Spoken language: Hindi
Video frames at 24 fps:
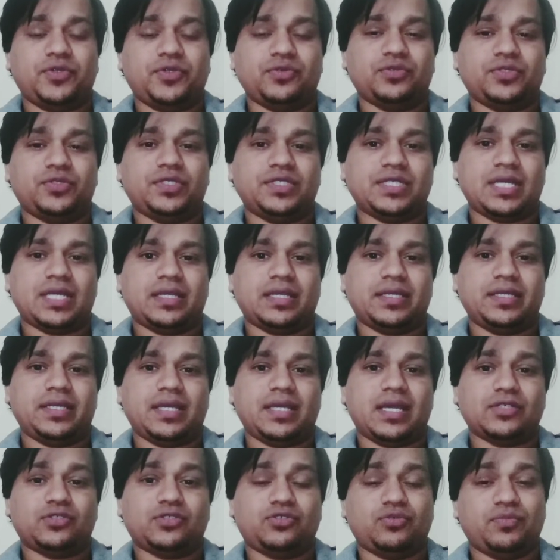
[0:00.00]
होती जा रही
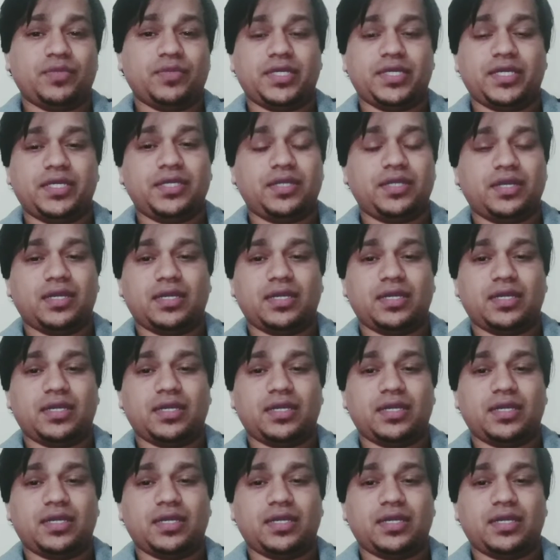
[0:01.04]
है आज तो मैं यही